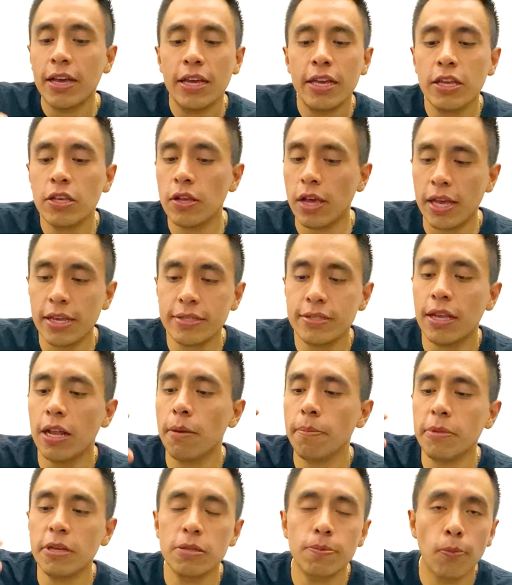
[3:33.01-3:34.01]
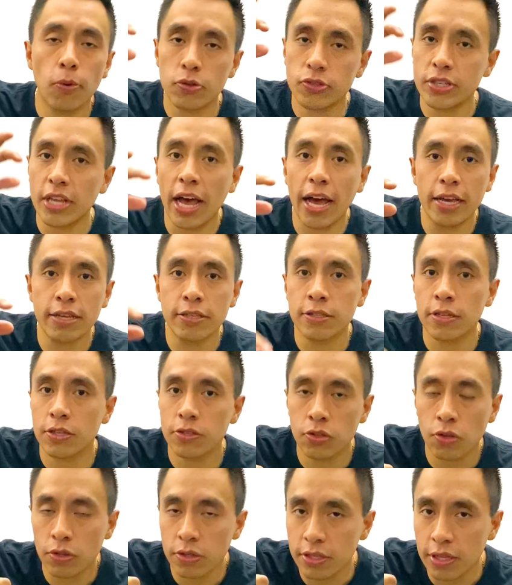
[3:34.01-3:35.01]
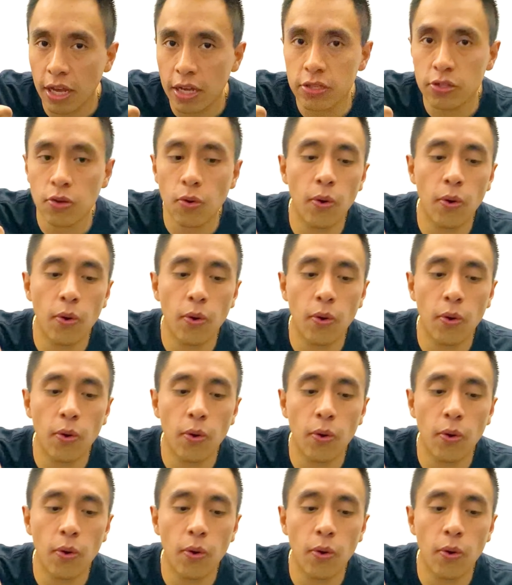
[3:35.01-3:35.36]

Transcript: y es el mismo size, son size